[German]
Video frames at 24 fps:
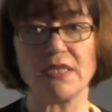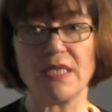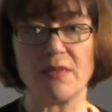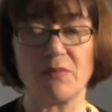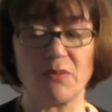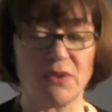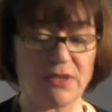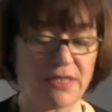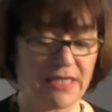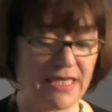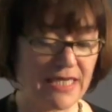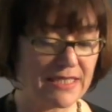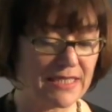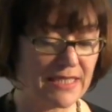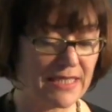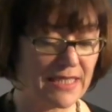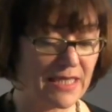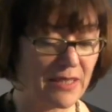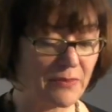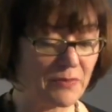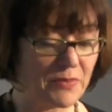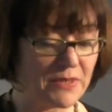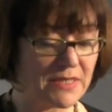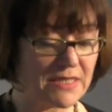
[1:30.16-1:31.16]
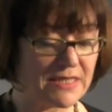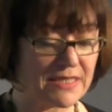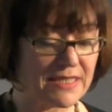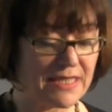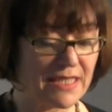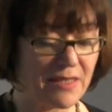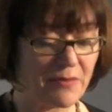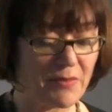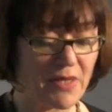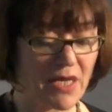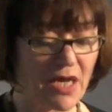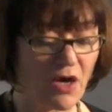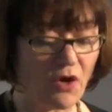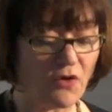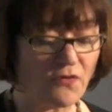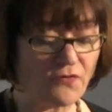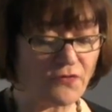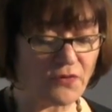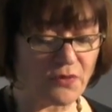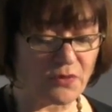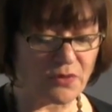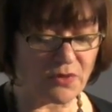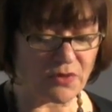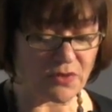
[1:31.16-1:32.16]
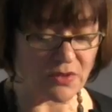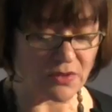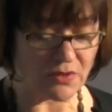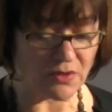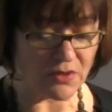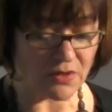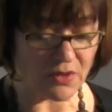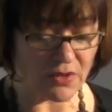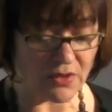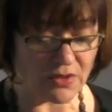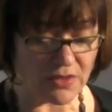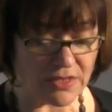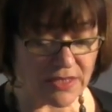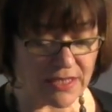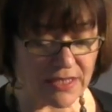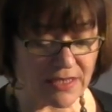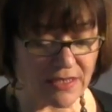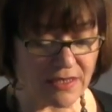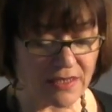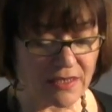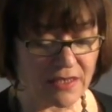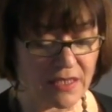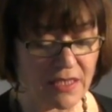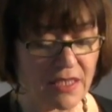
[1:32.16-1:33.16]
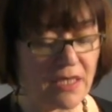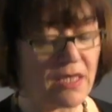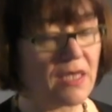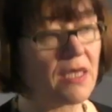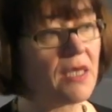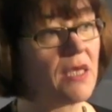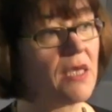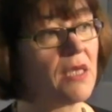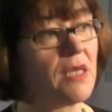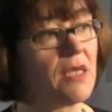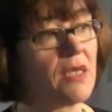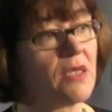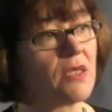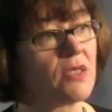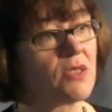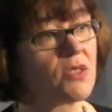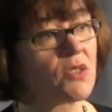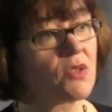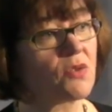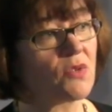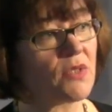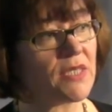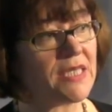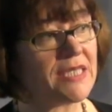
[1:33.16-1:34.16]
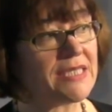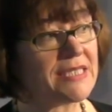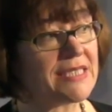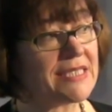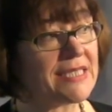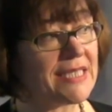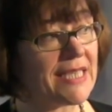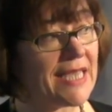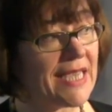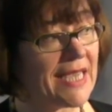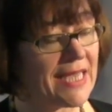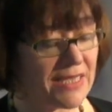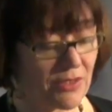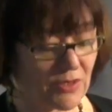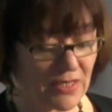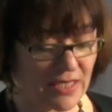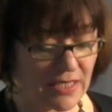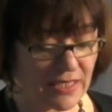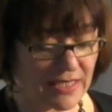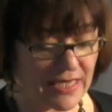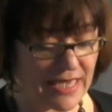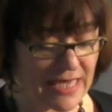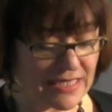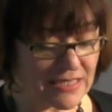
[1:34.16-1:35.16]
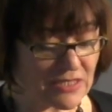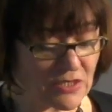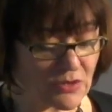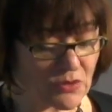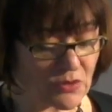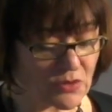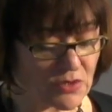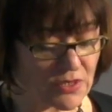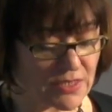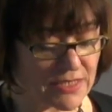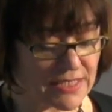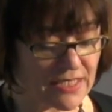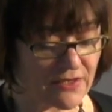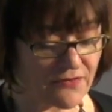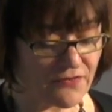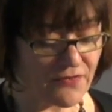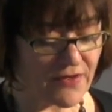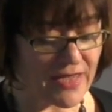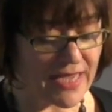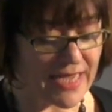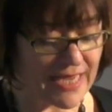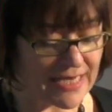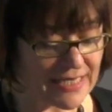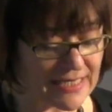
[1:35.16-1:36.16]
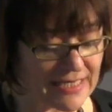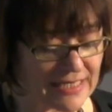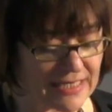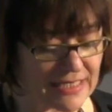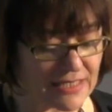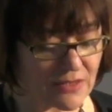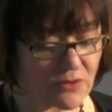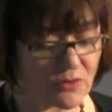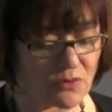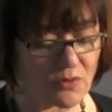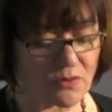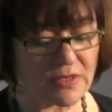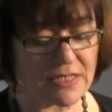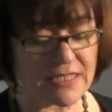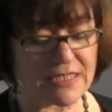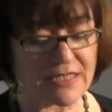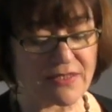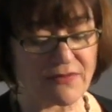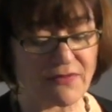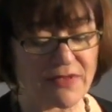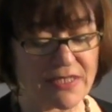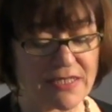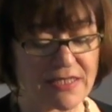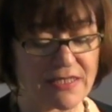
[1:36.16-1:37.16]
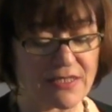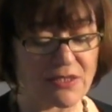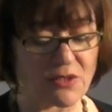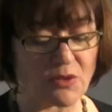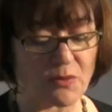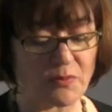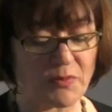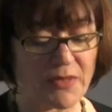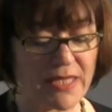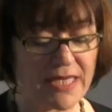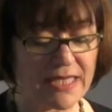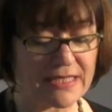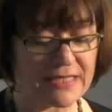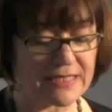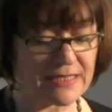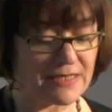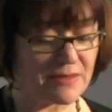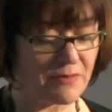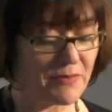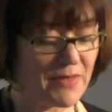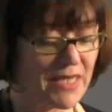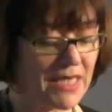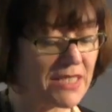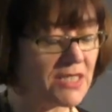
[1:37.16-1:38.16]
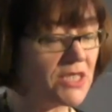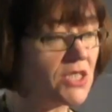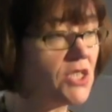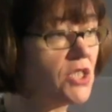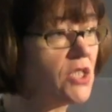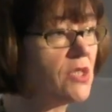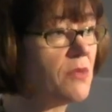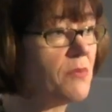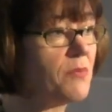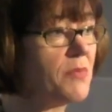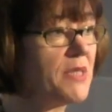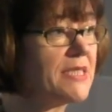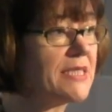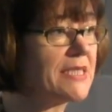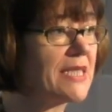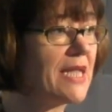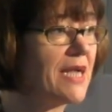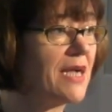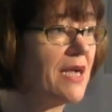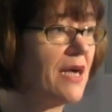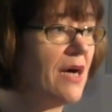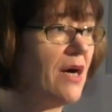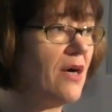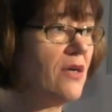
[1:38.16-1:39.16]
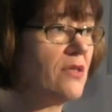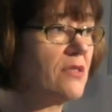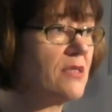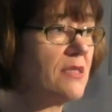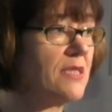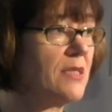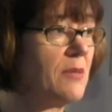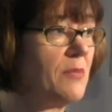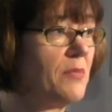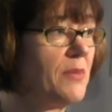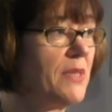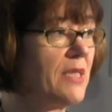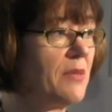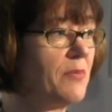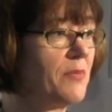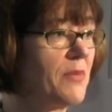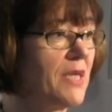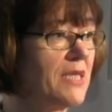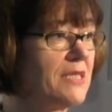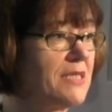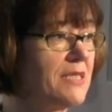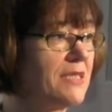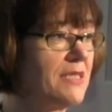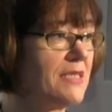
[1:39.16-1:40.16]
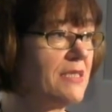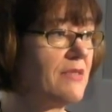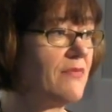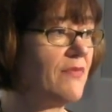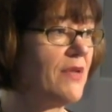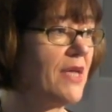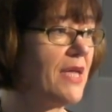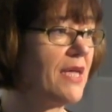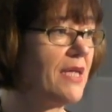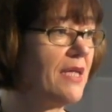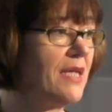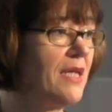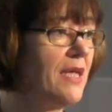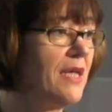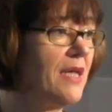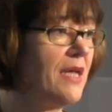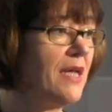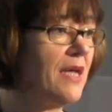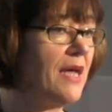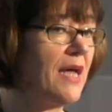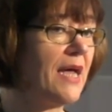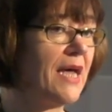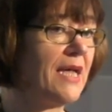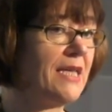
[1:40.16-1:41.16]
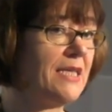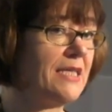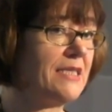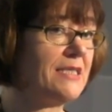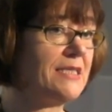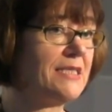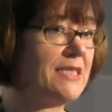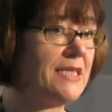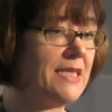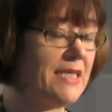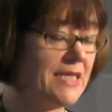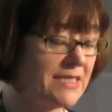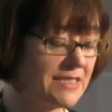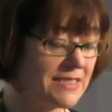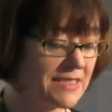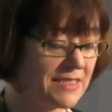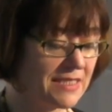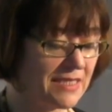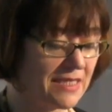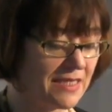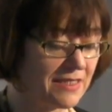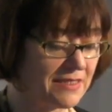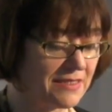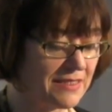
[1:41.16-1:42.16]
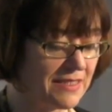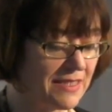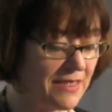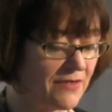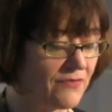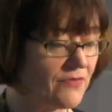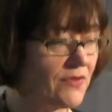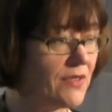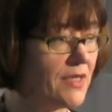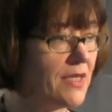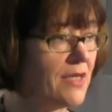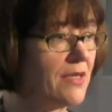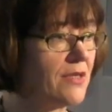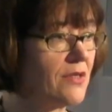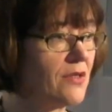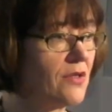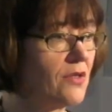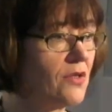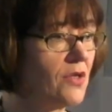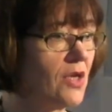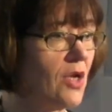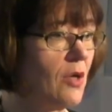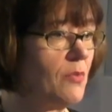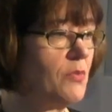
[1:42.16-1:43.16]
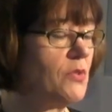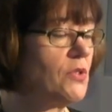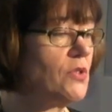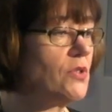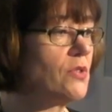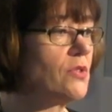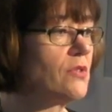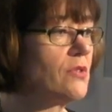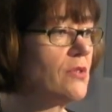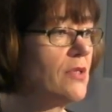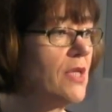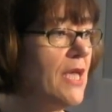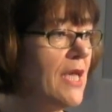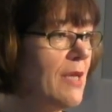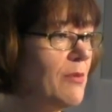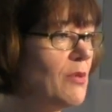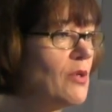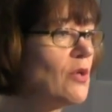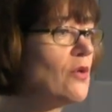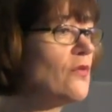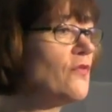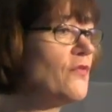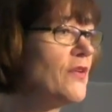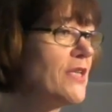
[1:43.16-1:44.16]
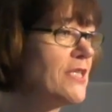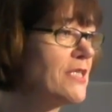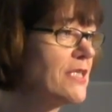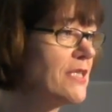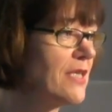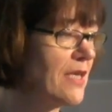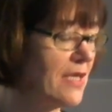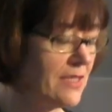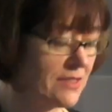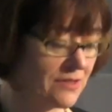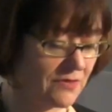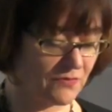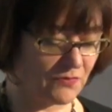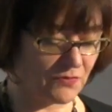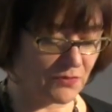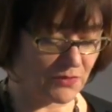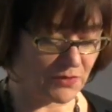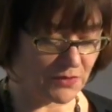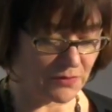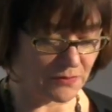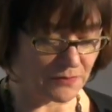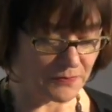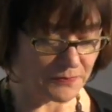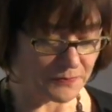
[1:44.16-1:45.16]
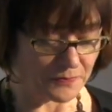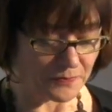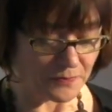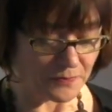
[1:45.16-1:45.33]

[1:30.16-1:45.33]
der modernen Episteme auflösen könnte, so ist die äh, endgültige Verendlichung des Wissensobjektes Mensch bislang ausgeblieben. Also das wäre eine These, an der wir, glaube ich, immer noch festhalten würden.